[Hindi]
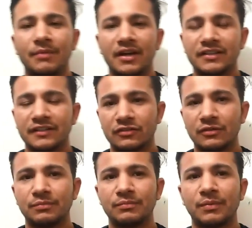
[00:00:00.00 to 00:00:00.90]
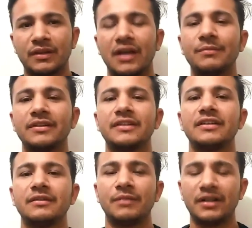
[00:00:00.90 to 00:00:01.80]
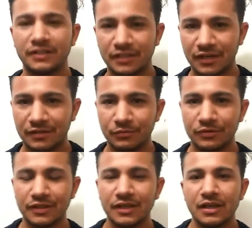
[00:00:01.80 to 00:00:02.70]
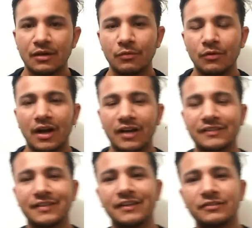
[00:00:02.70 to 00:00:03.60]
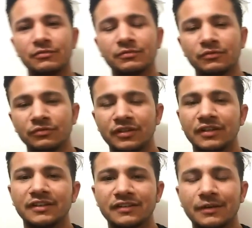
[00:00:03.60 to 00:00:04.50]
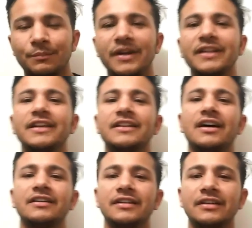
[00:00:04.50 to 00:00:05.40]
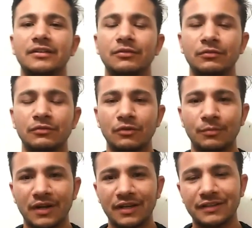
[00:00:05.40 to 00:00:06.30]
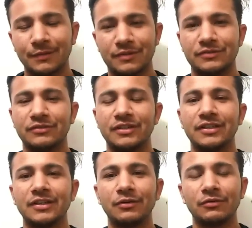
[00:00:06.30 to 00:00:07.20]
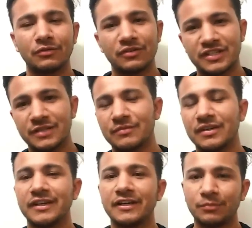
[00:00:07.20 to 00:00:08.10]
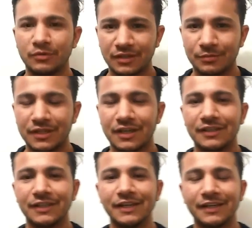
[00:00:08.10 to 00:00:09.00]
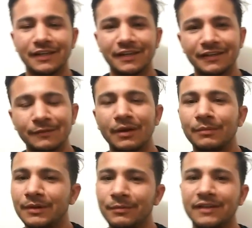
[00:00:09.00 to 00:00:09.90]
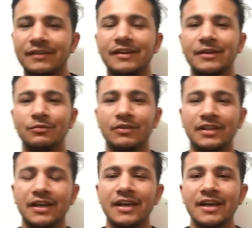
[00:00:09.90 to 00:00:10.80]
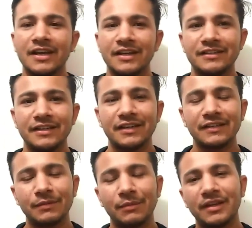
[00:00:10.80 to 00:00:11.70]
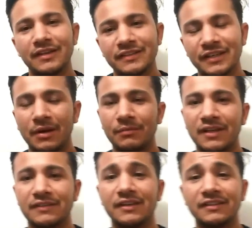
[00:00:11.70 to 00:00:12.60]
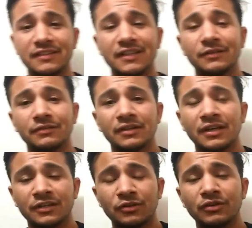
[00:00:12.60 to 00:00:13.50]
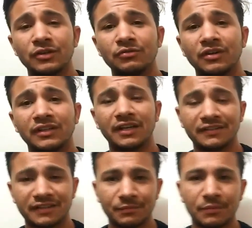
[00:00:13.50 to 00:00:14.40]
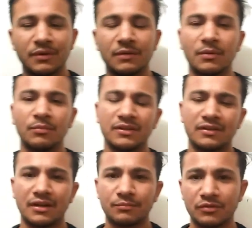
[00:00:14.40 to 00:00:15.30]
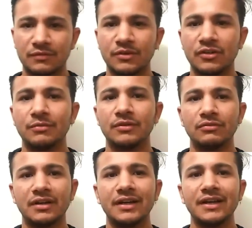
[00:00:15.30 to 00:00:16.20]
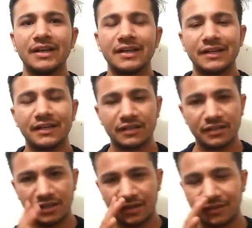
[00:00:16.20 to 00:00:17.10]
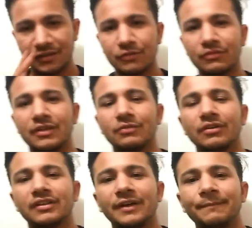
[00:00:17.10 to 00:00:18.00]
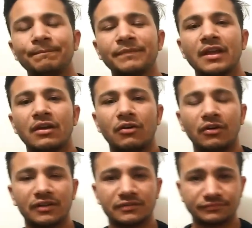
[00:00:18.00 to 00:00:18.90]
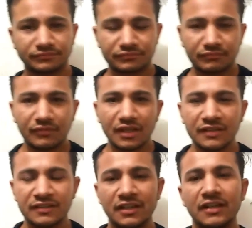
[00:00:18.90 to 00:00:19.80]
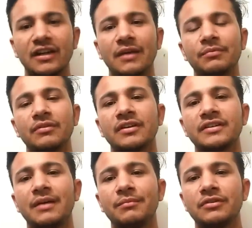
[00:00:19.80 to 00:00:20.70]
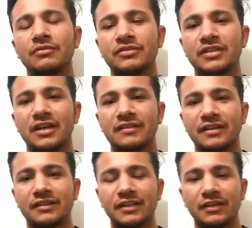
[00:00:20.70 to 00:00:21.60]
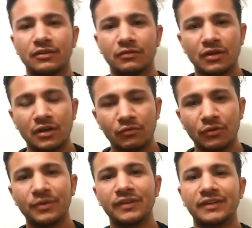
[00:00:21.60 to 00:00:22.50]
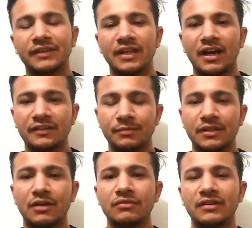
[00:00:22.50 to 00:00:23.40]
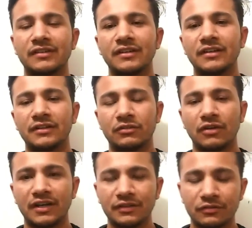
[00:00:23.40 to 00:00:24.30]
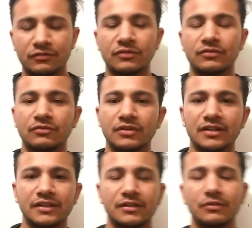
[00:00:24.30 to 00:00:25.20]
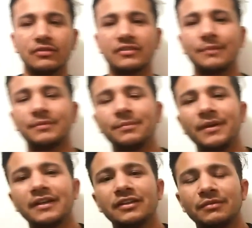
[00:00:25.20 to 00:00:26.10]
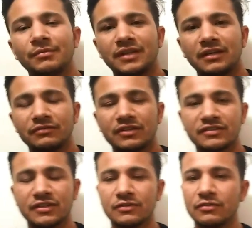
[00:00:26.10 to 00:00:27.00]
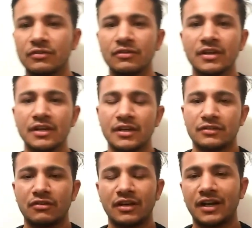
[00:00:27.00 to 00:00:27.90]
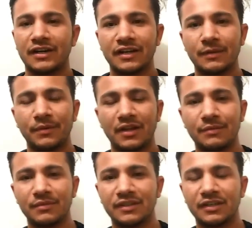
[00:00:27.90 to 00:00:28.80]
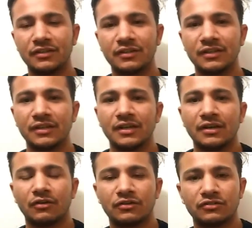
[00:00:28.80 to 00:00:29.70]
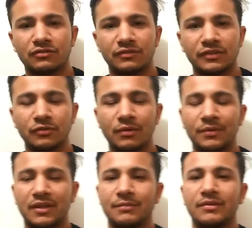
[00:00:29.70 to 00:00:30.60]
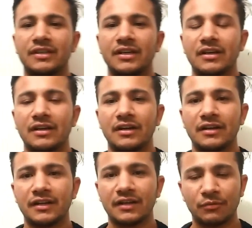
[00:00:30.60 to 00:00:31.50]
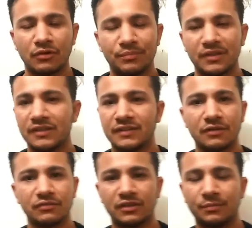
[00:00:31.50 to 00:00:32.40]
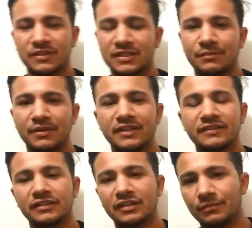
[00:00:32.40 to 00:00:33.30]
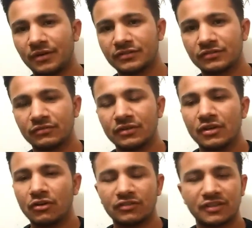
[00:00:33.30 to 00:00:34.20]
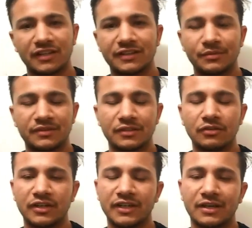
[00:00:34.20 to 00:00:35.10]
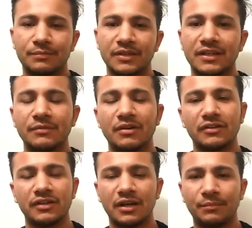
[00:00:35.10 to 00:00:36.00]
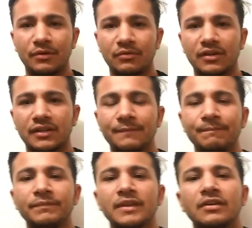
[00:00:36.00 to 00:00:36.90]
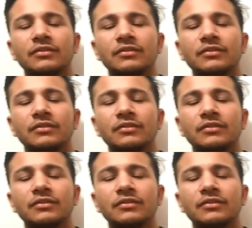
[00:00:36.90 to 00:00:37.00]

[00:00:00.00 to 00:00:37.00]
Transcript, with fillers: कि हमारे देश के जो प्रधानमंत्री हैं माननीय नरेंद्र मोदी वो अक्सर जो दूसरे देश के जब बड़े नेता आते हैं तो उनको बड़ा ही तवज्जो देते हैं और उनको रिसीव करने एयरपोर्ट तक भी जाते हैं लेकिन इस मामले में ऐसा नहीं हुआ था ये इस मामले ये मामला ऐसा इसलिए नहीं क्यों हुआ था इसका मैं ब्रीफ इंफॉर्मेशन आपको इस वीडियो में दूंगा कि ऐसा क्यों नहीं हुआ था और इससे रिलेटेड आपको एग्जाम में जो क्वेश्चन आ सकते हैं वो भी इतिहास बताऊंगा इसके रिलेटेड तो आइए दोस्तों शुरू करते हैं दोस्तों सबसे पहले तो मैं बता दूं जस्टिन ट्रूडो जो कनाडा के प्रधानमंत्री हैं और जो युवा प्रधानमंत्री कनाडा के वो अपने देश आए हुए थे पिछले महीने सत्रह मार्च को और सात दिवसीय दौरे एक हफ्ते के लिए वहां यहाँ पर रुके थे